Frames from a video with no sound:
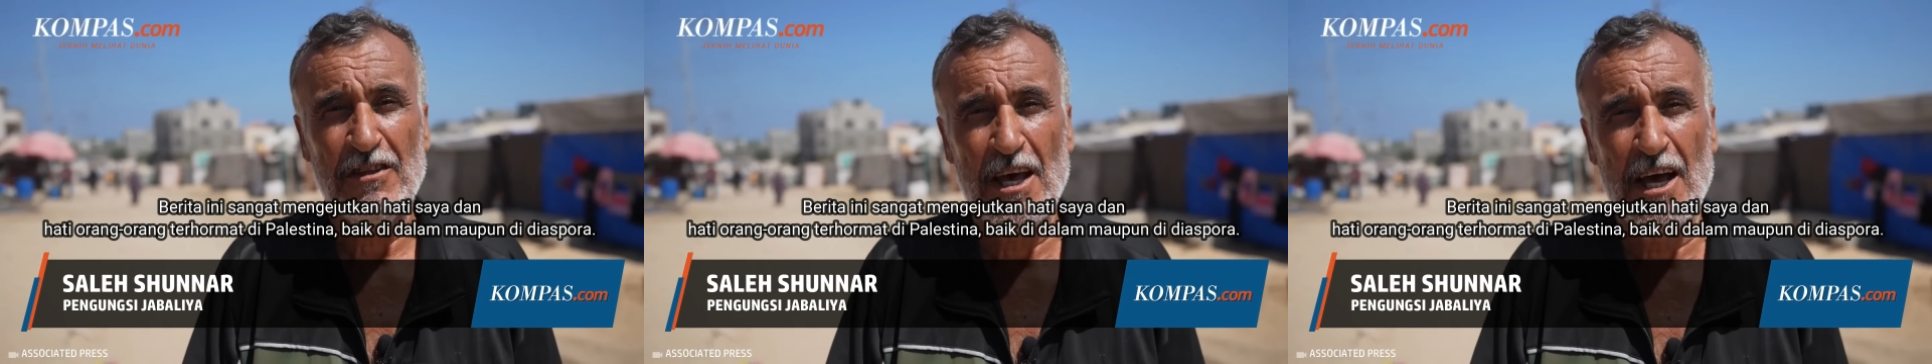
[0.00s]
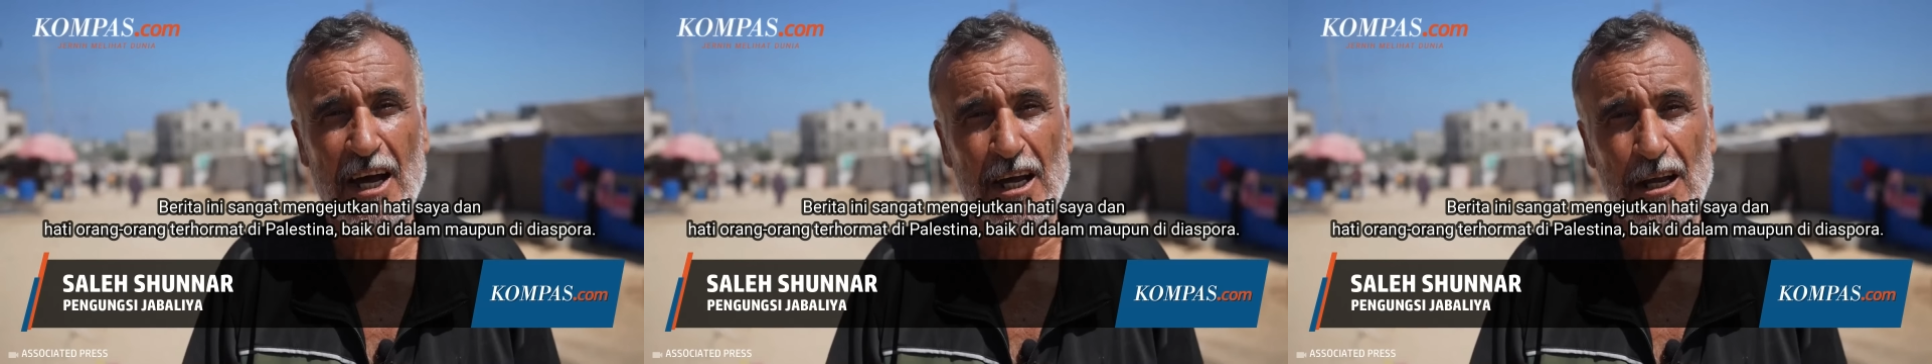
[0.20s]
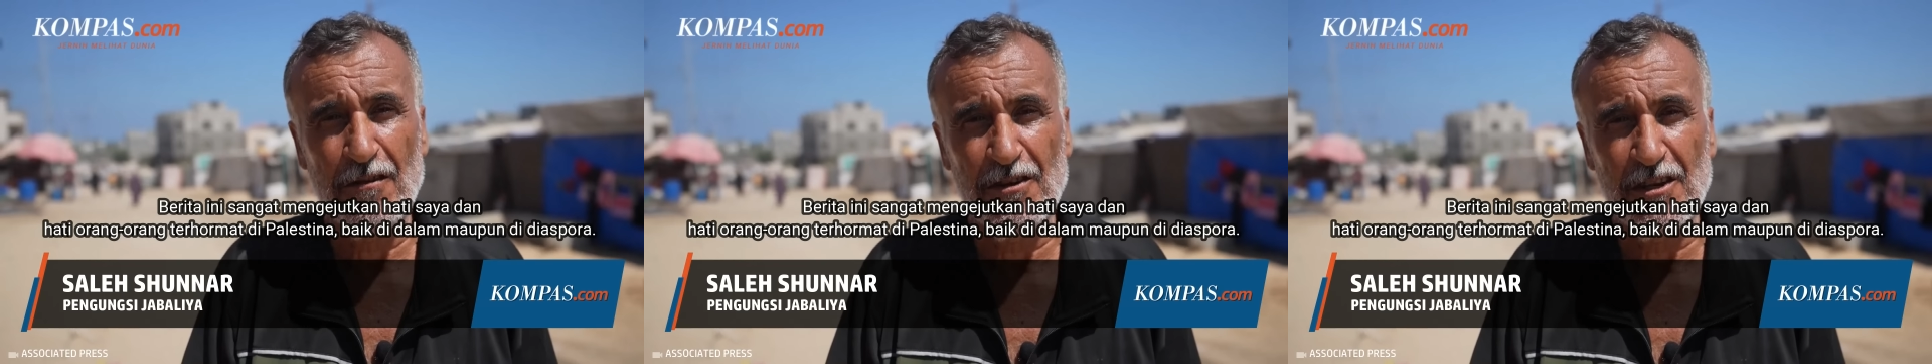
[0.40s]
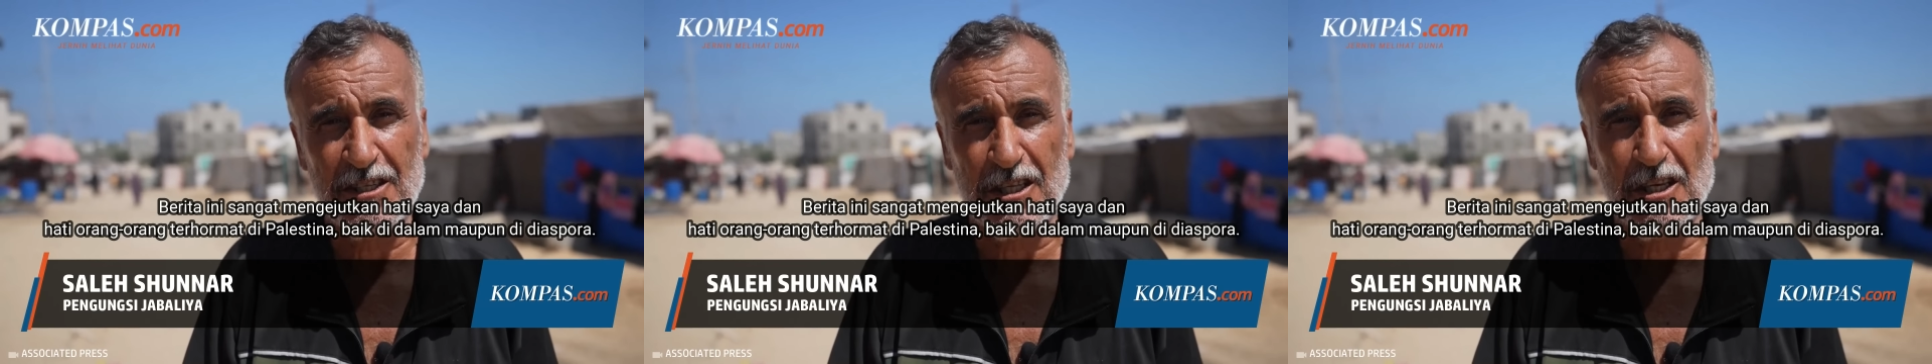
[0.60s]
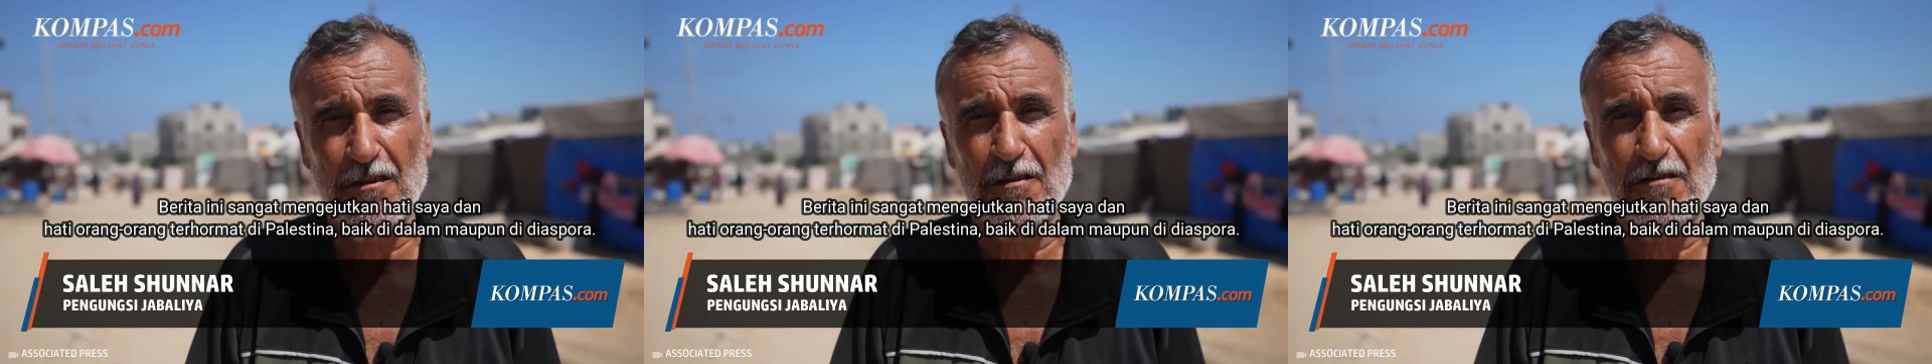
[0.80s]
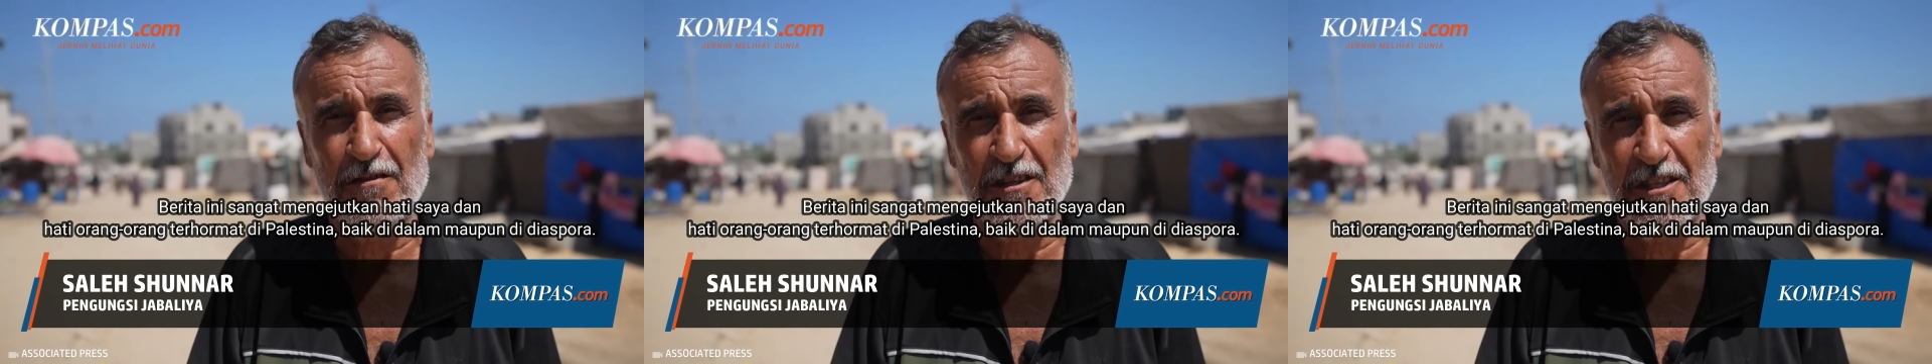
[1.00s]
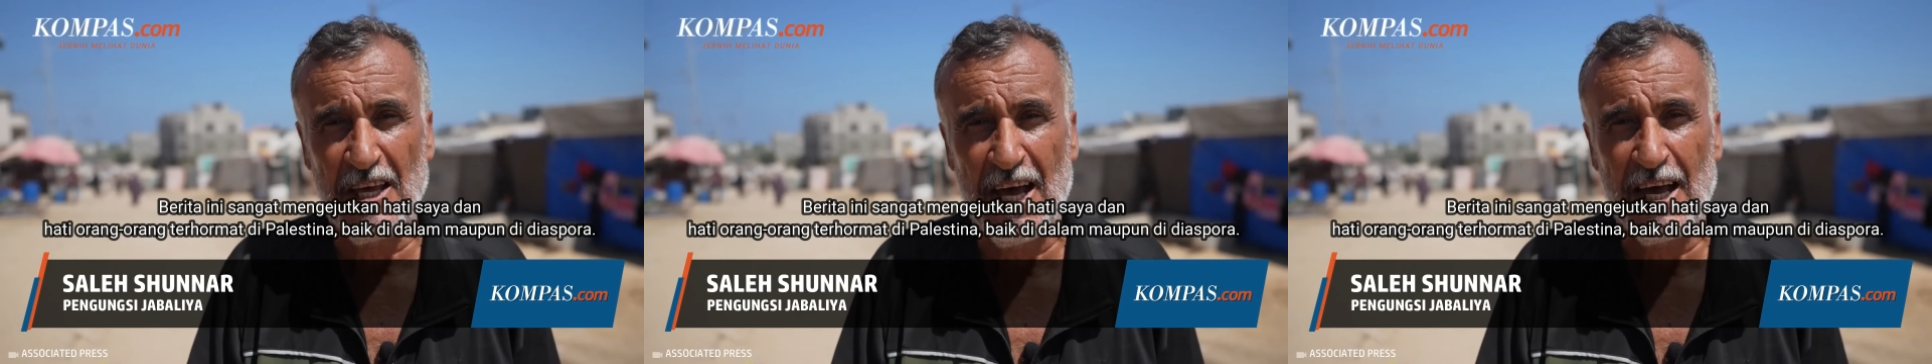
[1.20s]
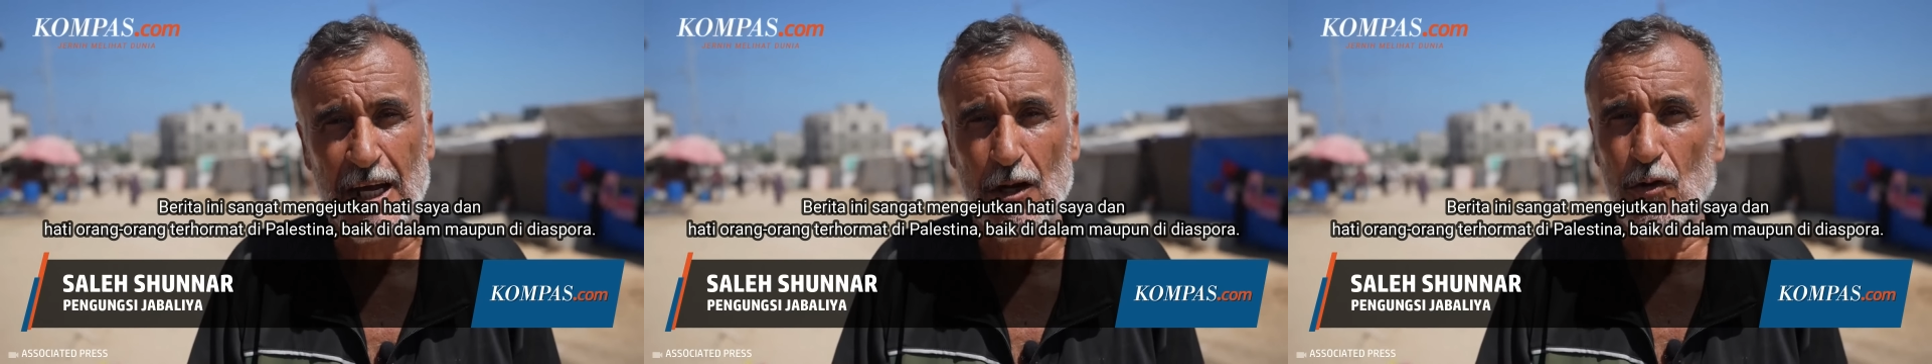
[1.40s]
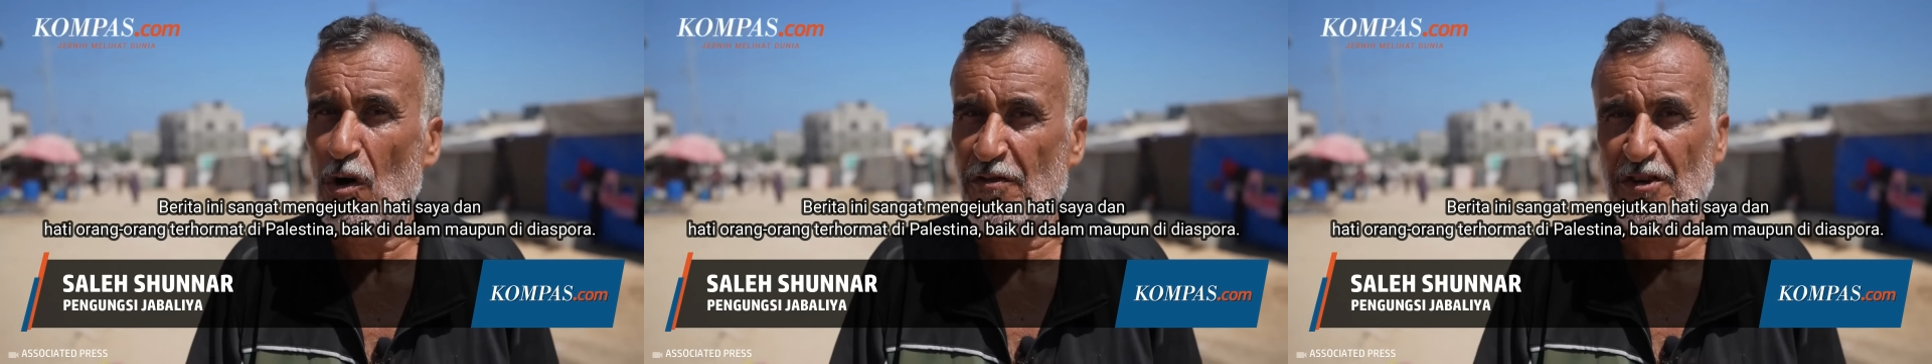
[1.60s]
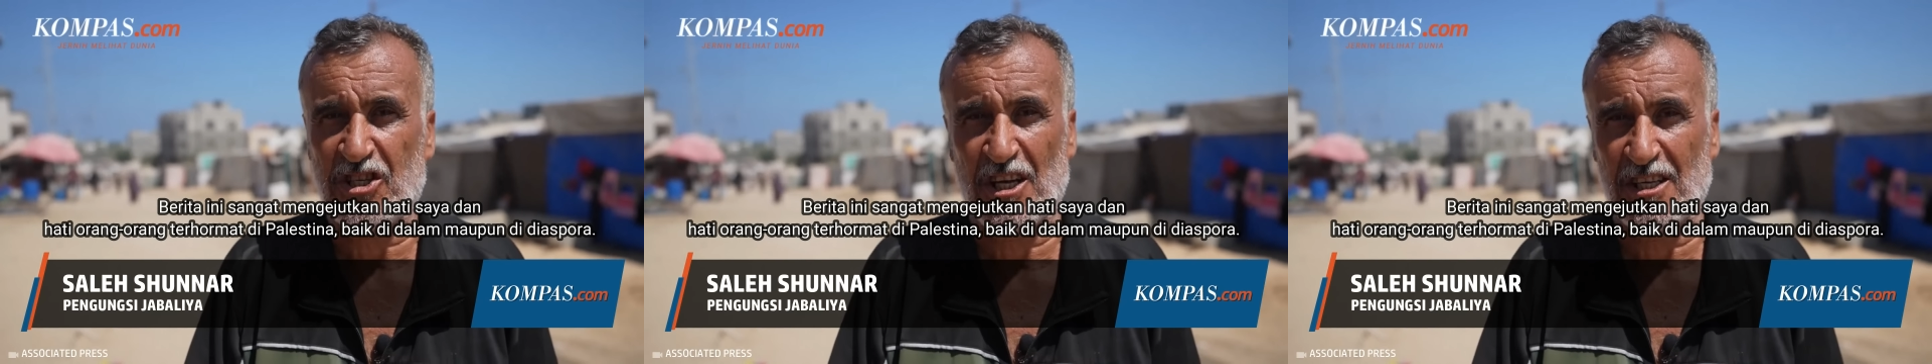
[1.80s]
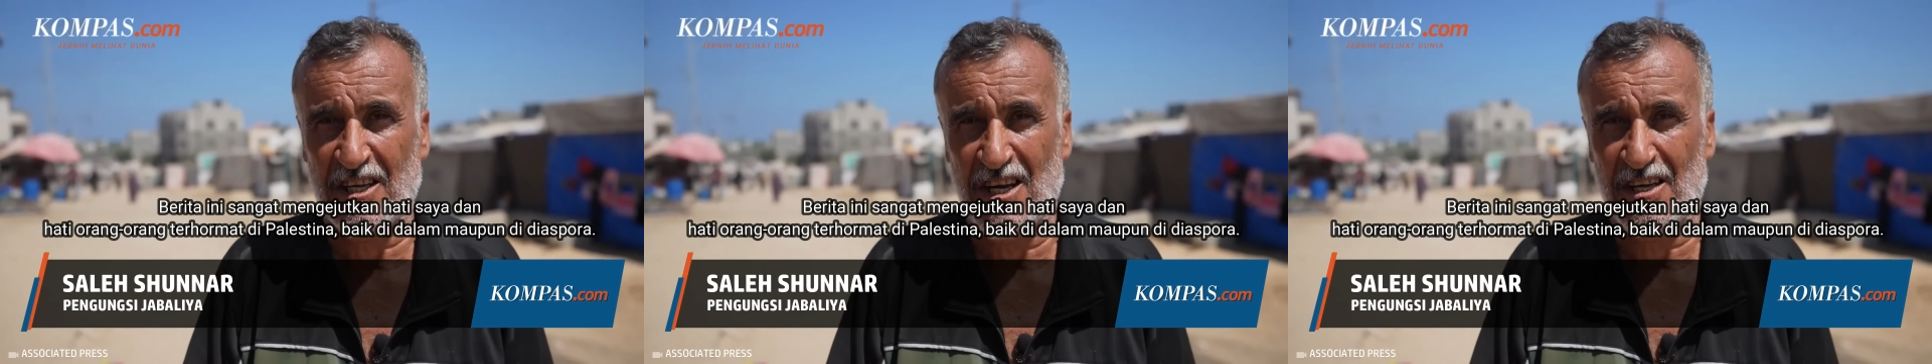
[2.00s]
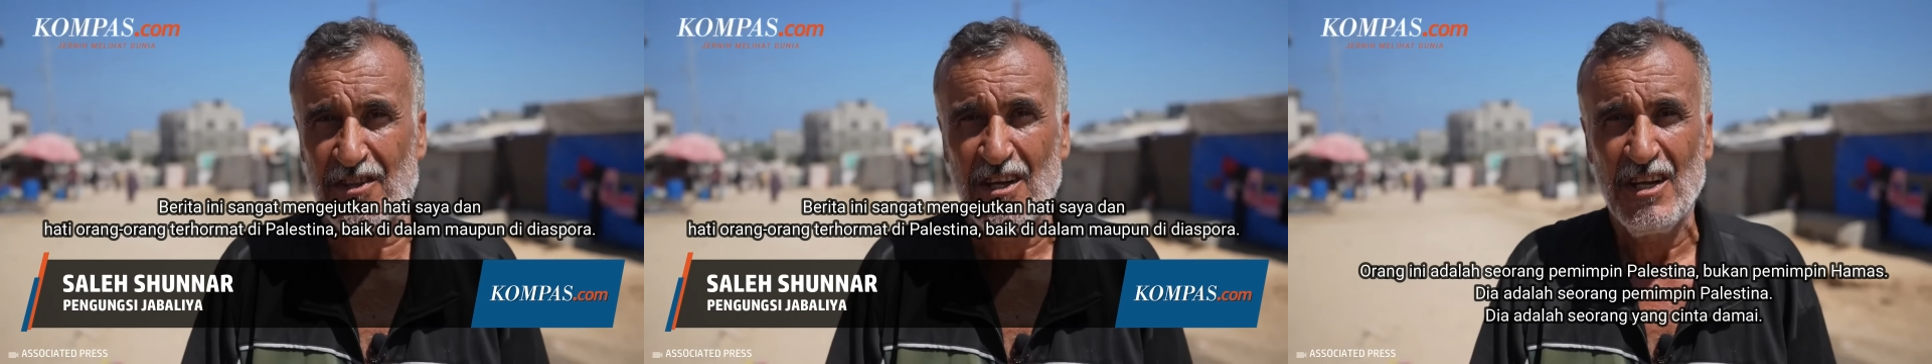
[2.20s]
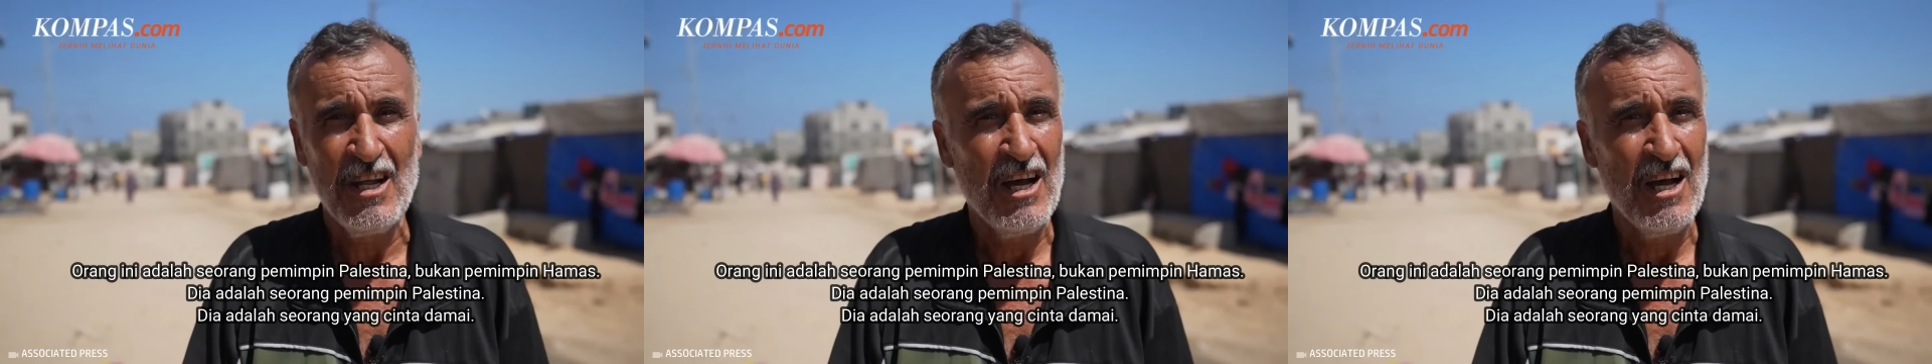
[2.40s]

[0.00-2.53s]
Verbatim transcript: داخل فلسطين في الداخل وفي الشتات